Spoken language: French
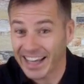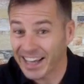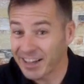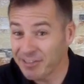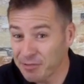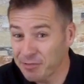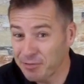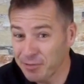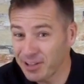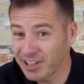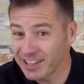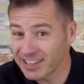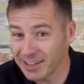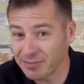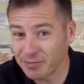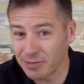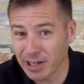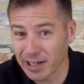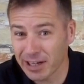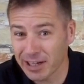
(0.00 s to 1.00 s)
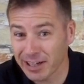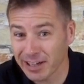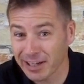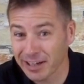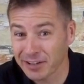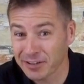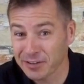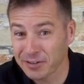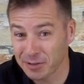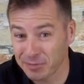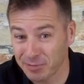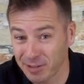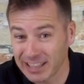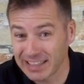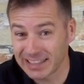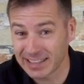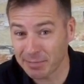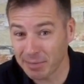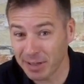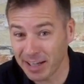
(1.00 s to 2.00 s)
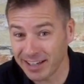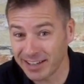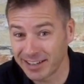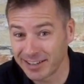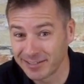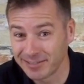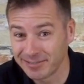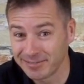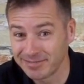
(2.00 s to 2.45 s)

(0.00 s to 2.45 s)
Et vous voulez savoir comment il s'appelle